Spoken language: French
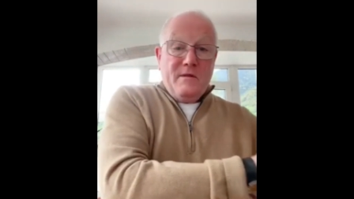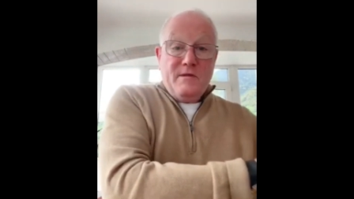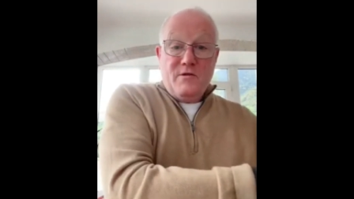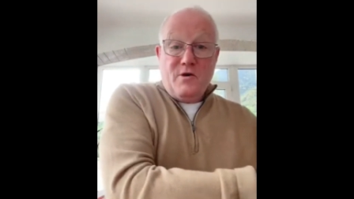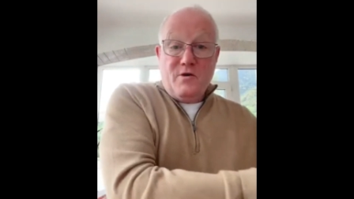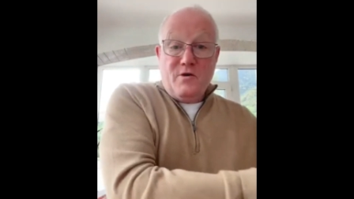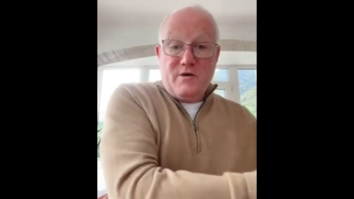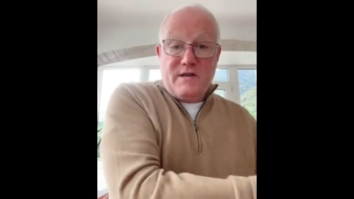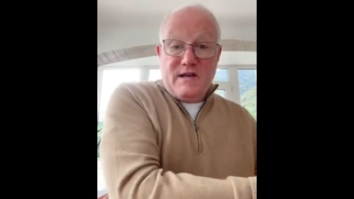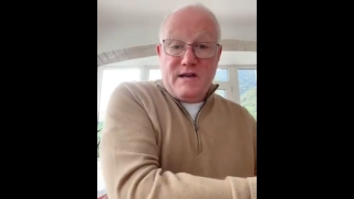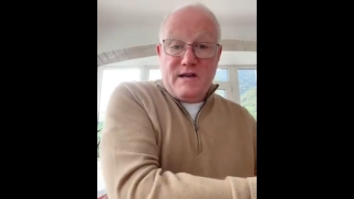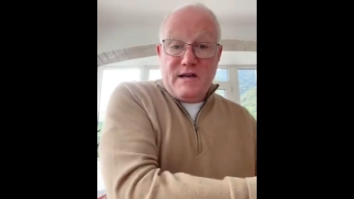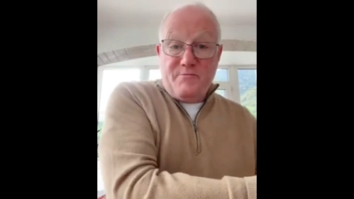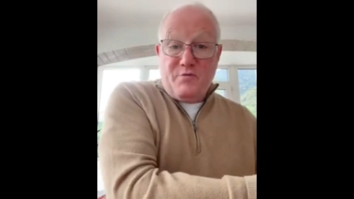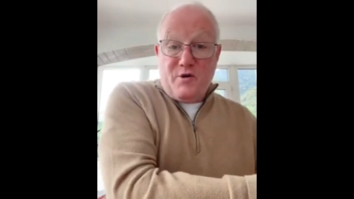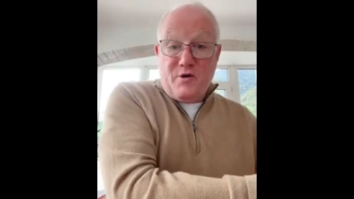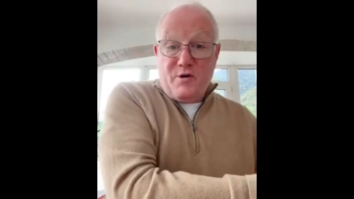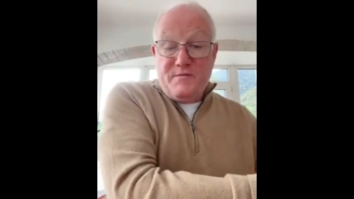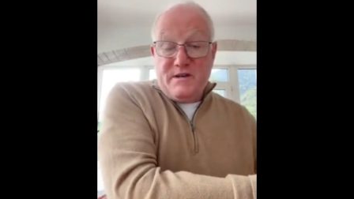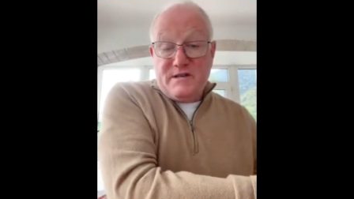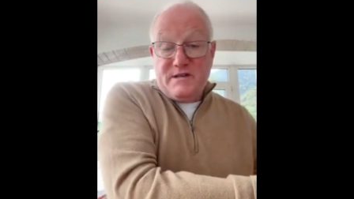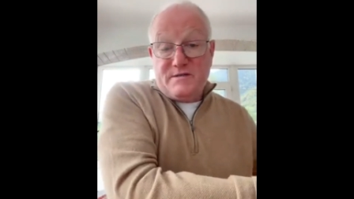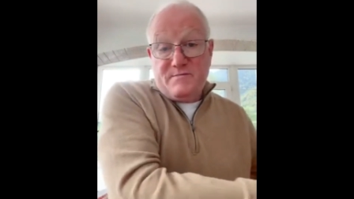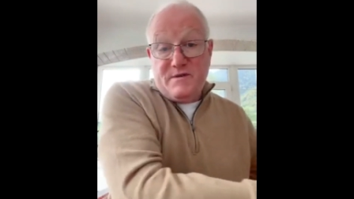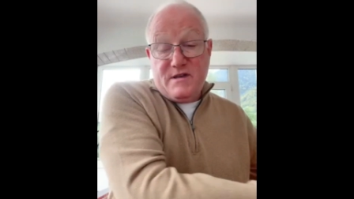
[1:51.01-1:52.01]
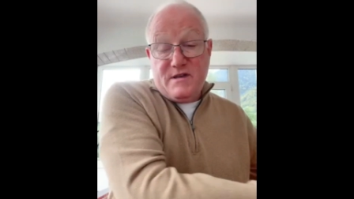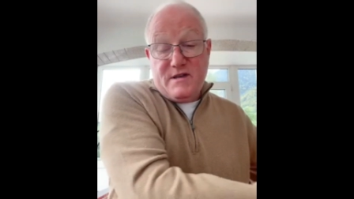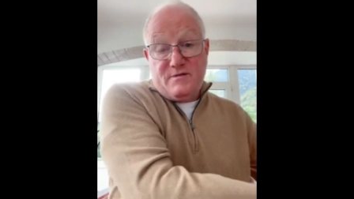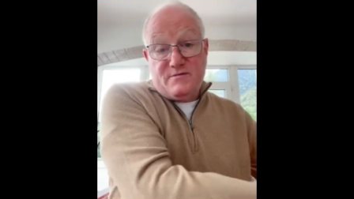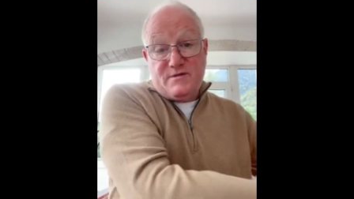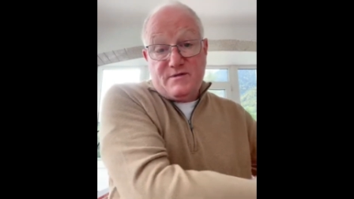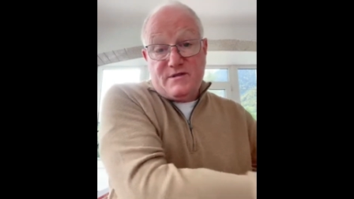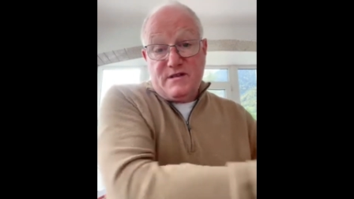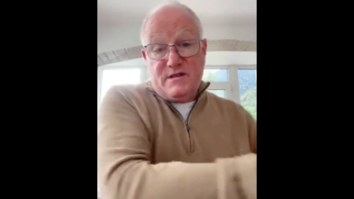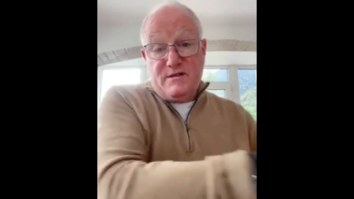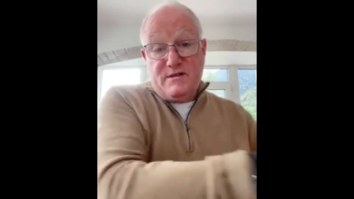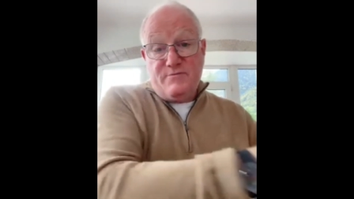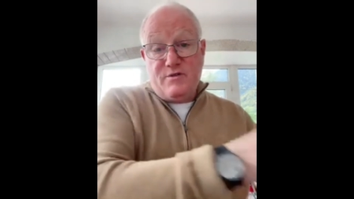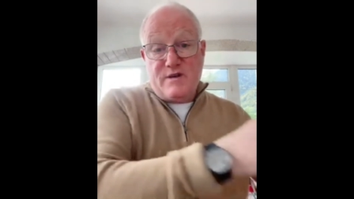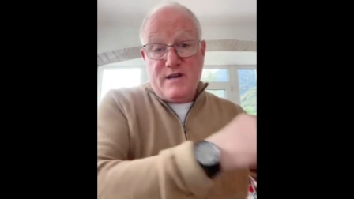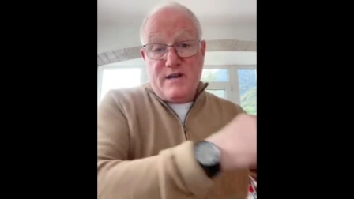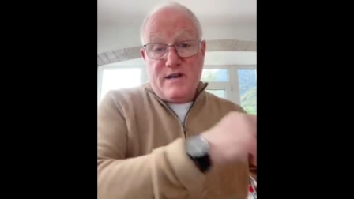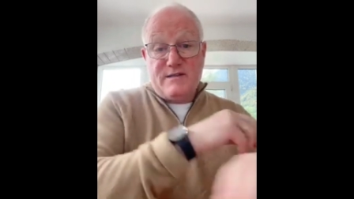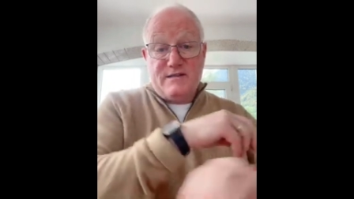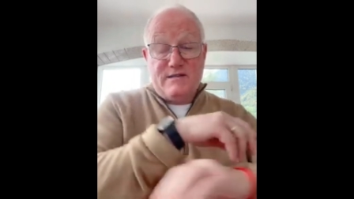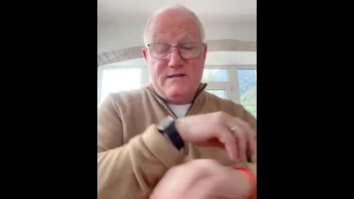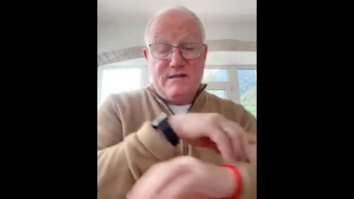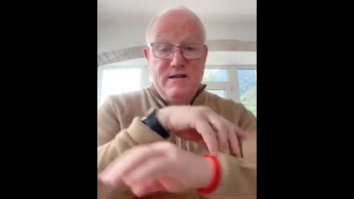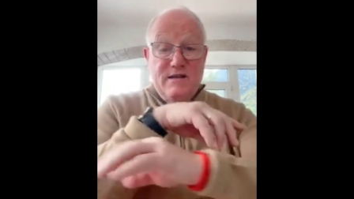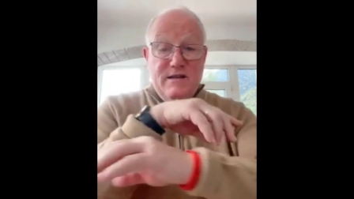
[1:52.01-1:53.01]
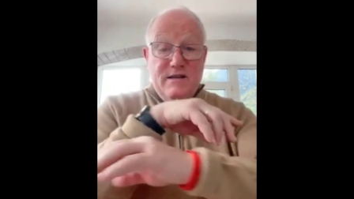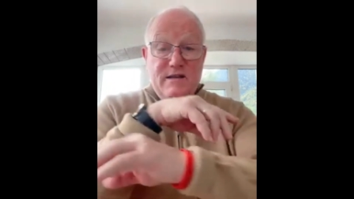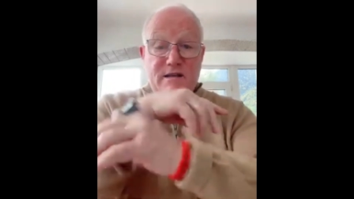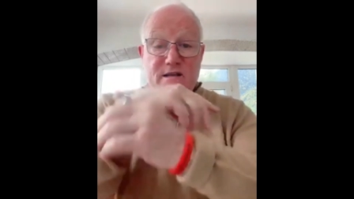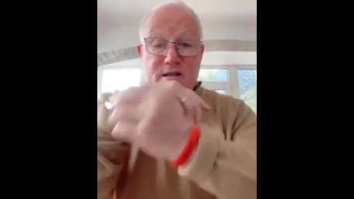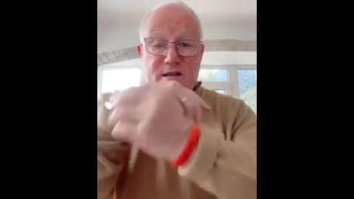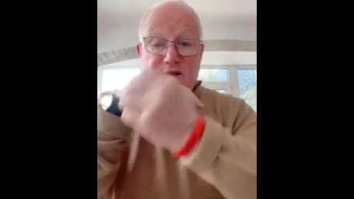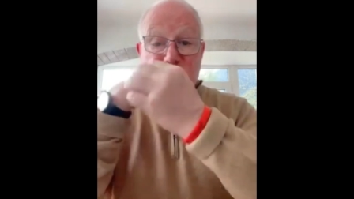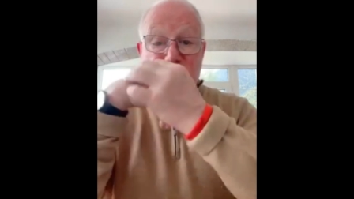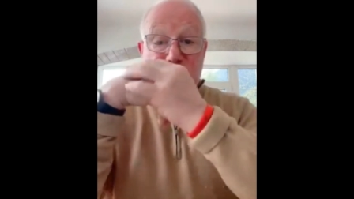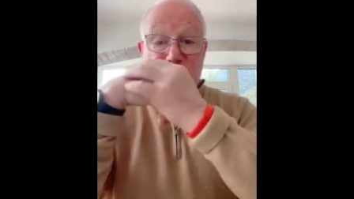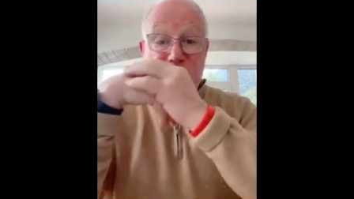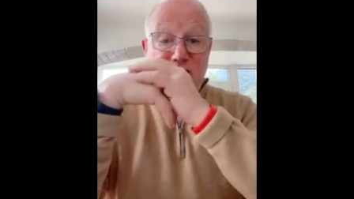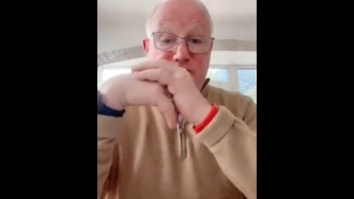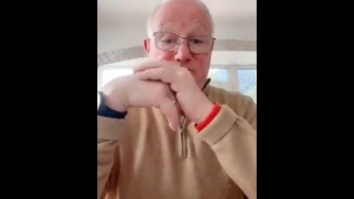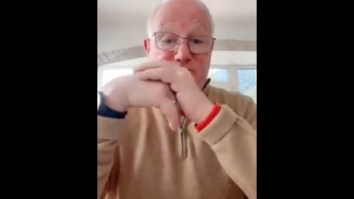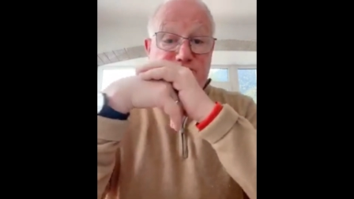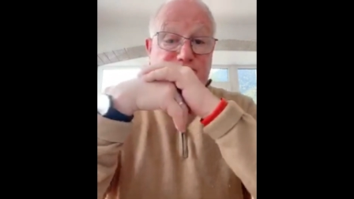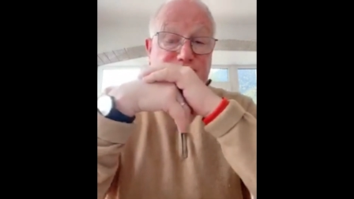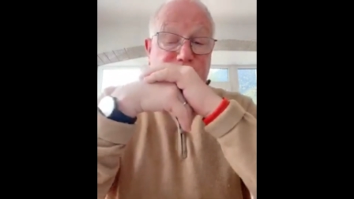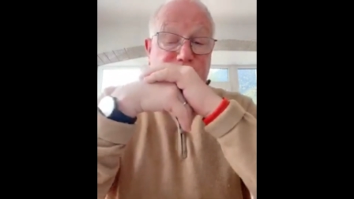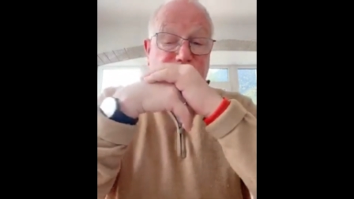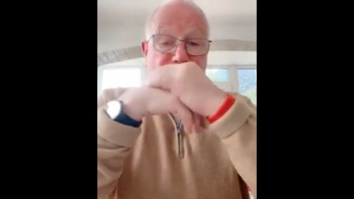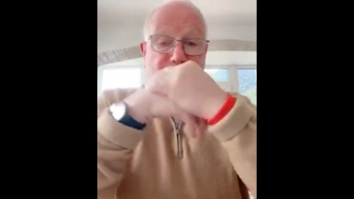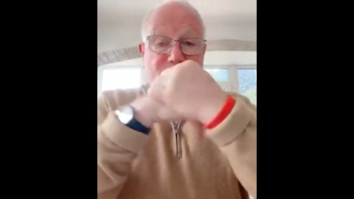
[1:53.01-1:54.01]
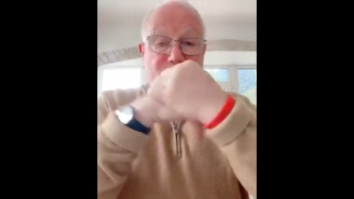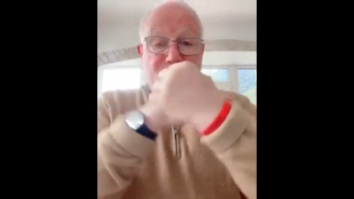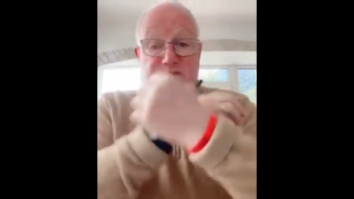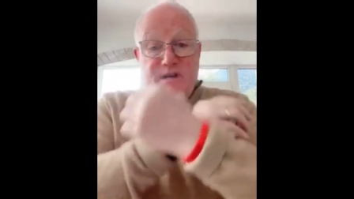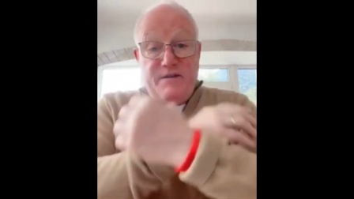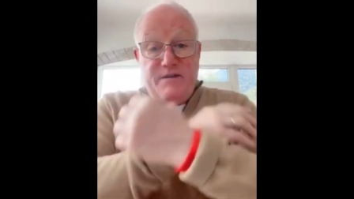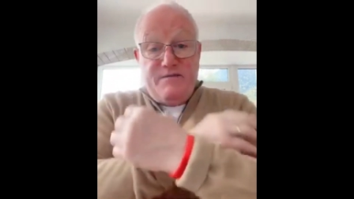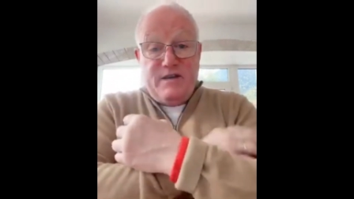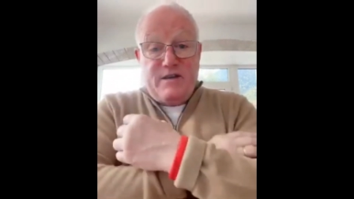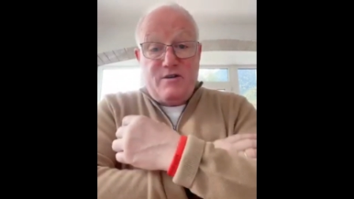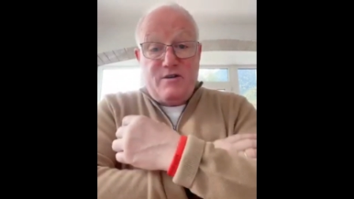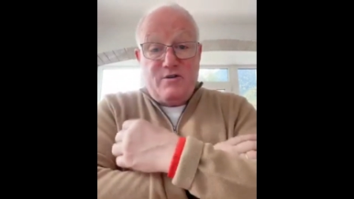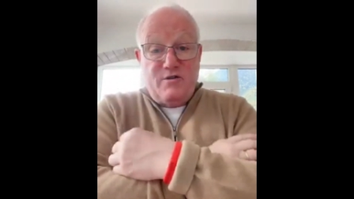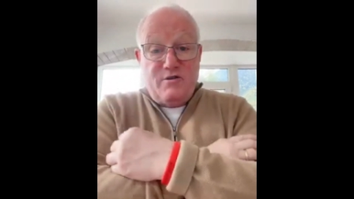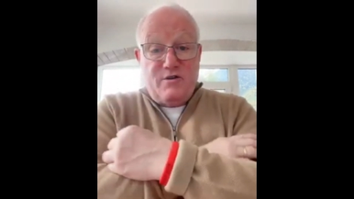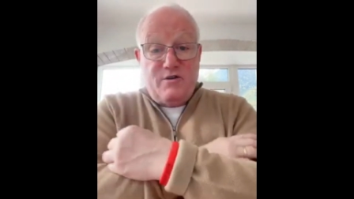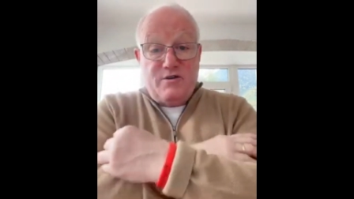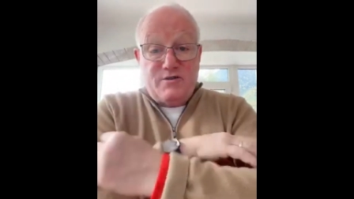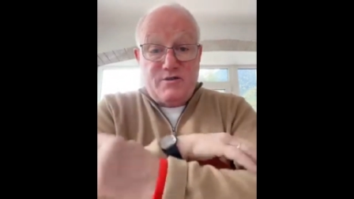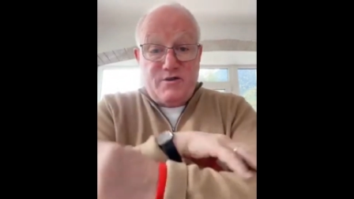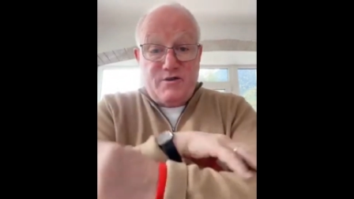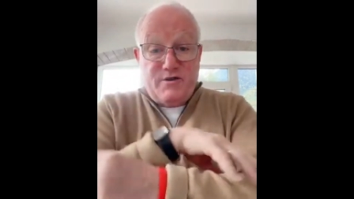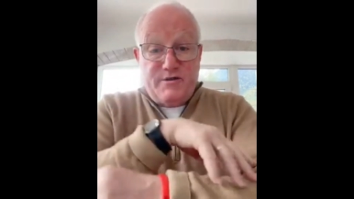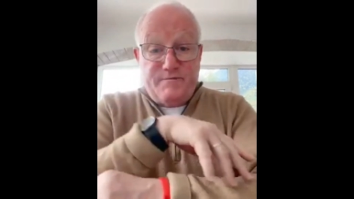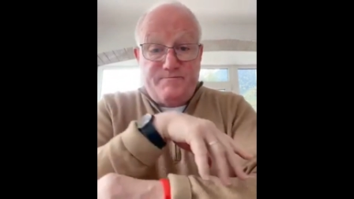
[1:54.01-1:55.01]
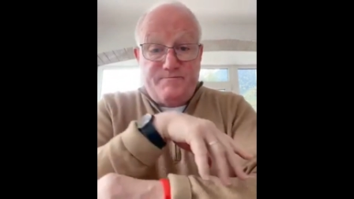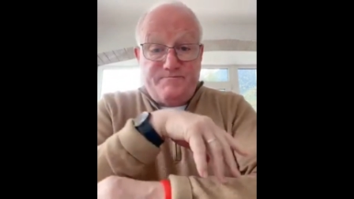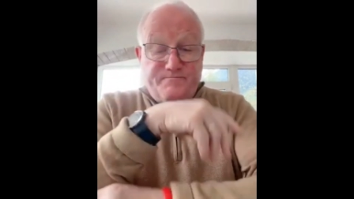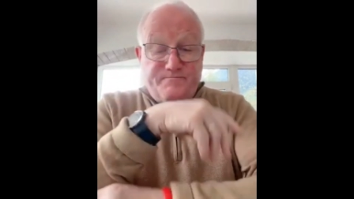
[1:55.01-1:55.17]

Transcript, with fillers: Donc il y a des promesses, mais il y a aussi des menaces. Et vous savez que lorsque